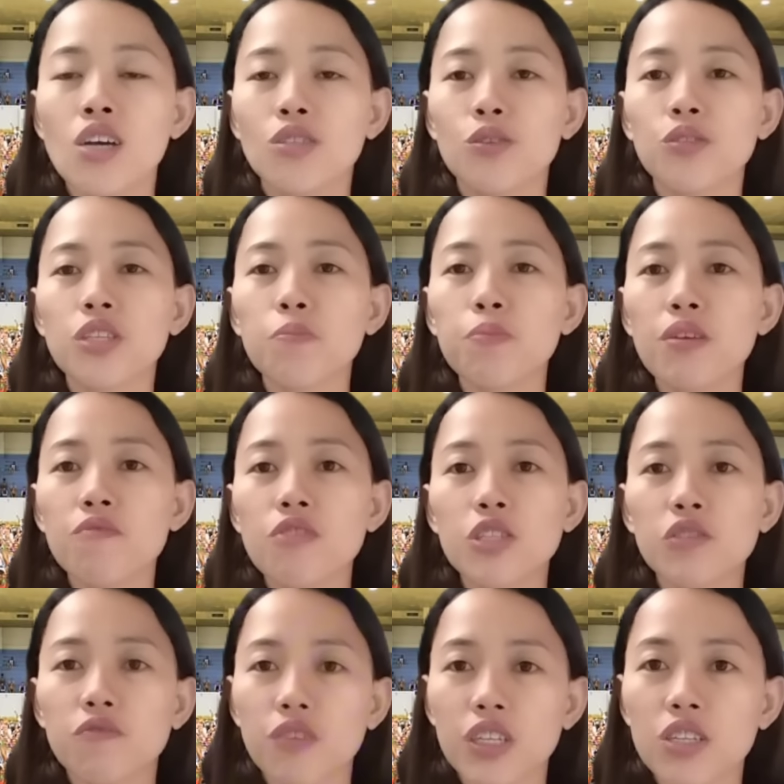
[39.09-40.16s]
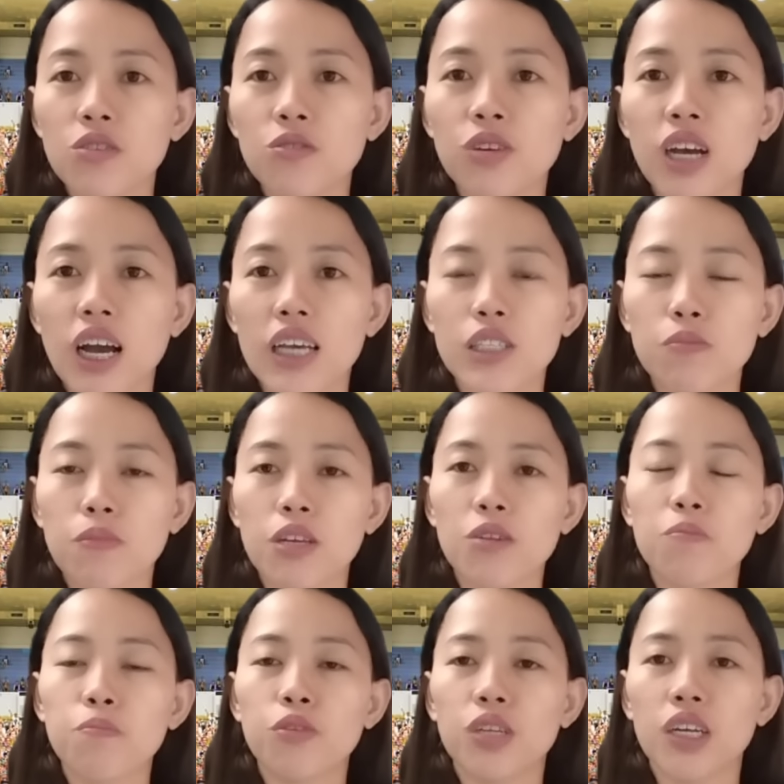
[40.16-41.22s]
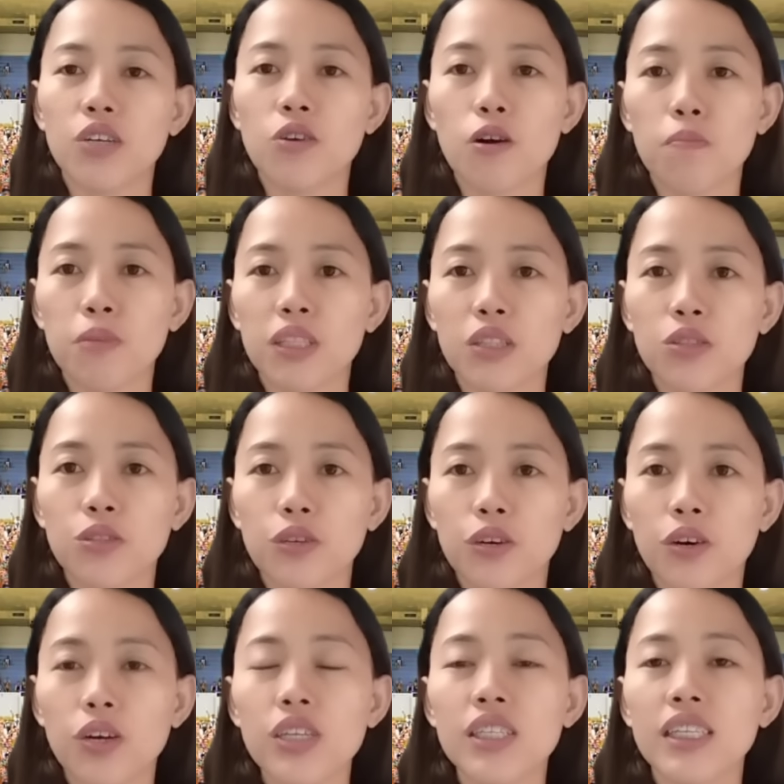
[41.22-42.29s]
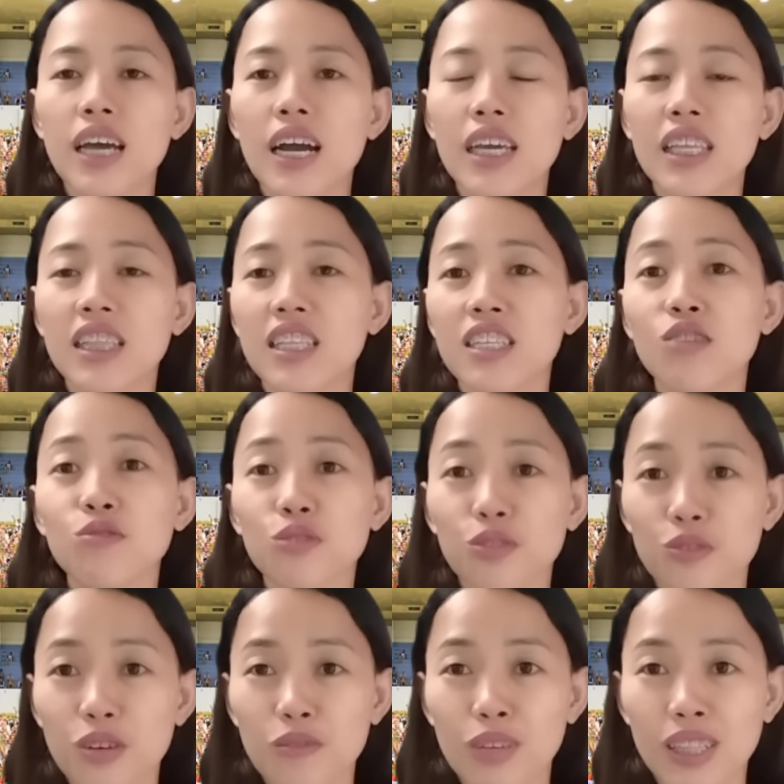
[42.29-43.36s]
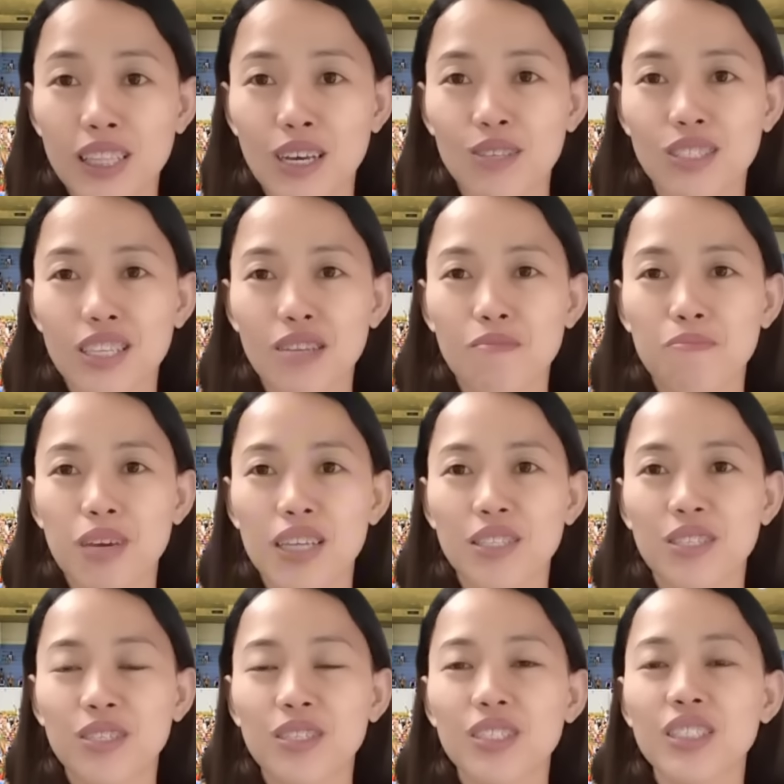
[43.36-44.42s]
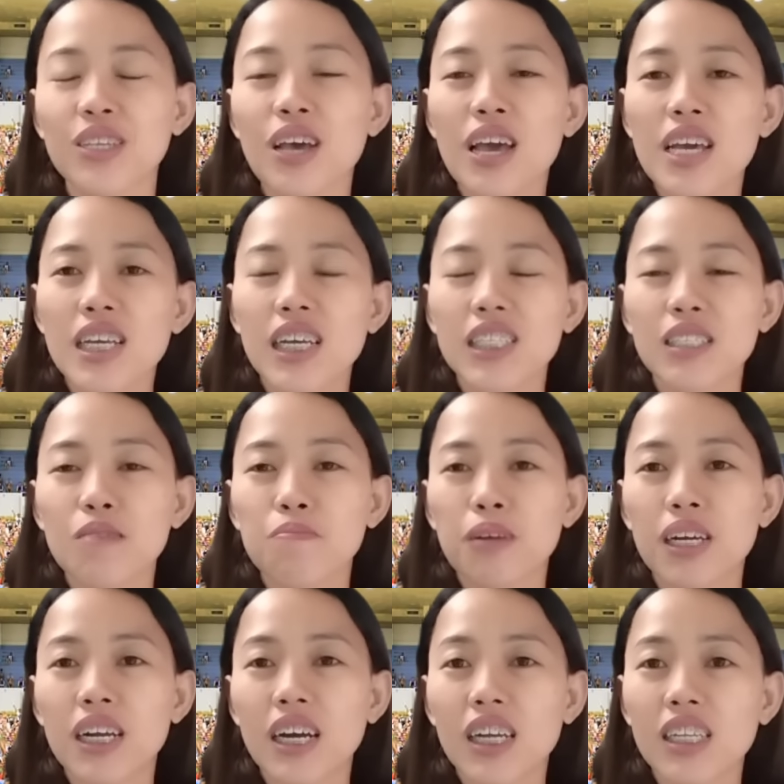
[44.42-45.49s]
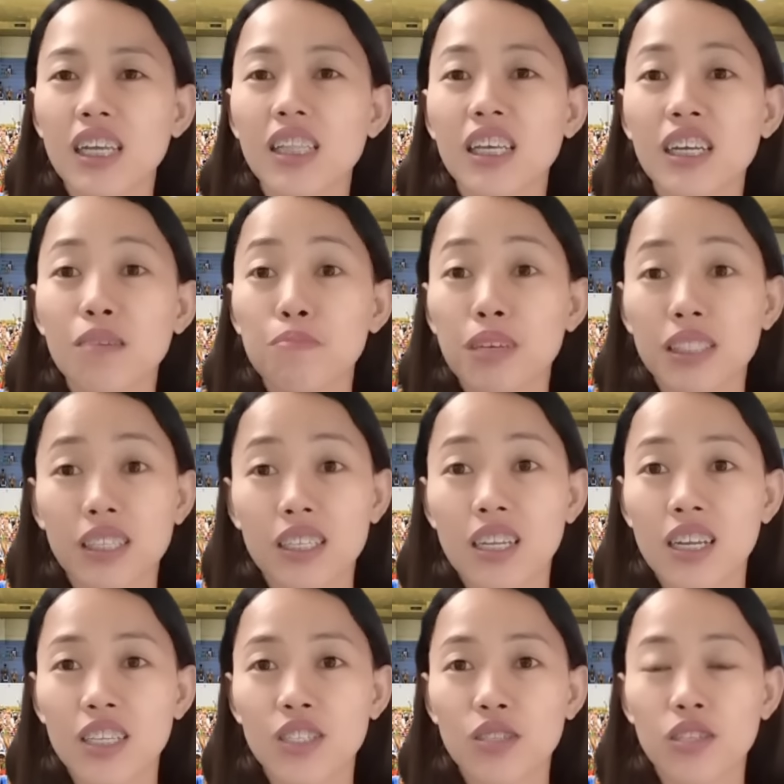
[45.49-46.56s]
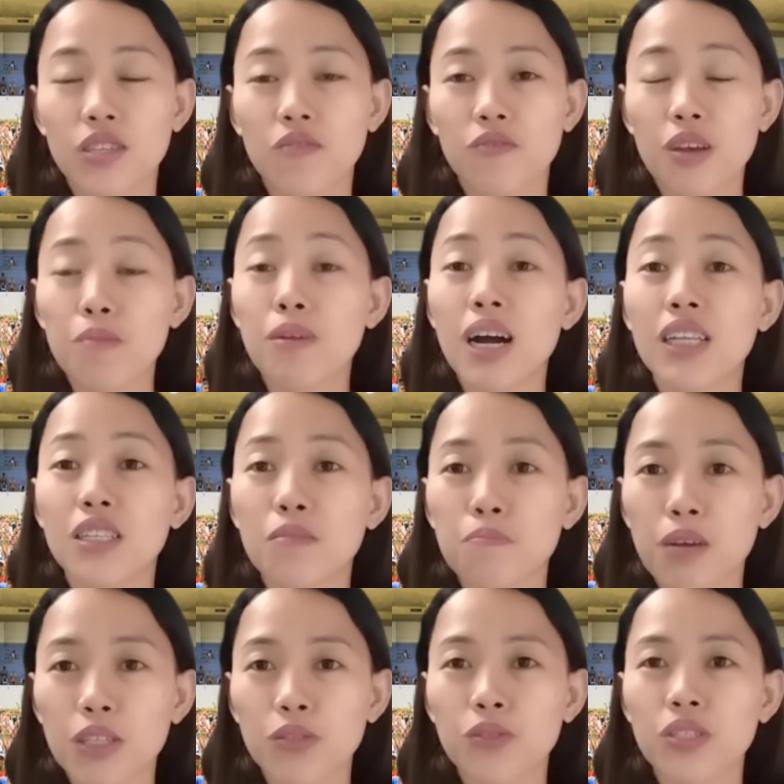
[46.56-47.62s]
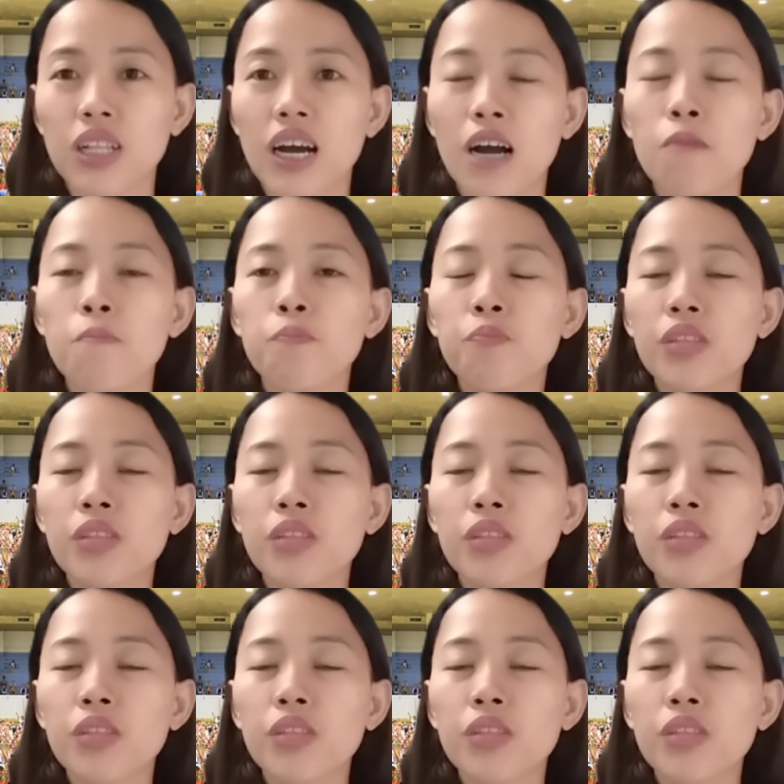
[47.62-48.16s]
So, sa previous video ko guys, meron pong nag-comment doon na hindi daw totoo ang 1,000 pesos kasi parang ang natanggap ata nila is 500 pesos lang.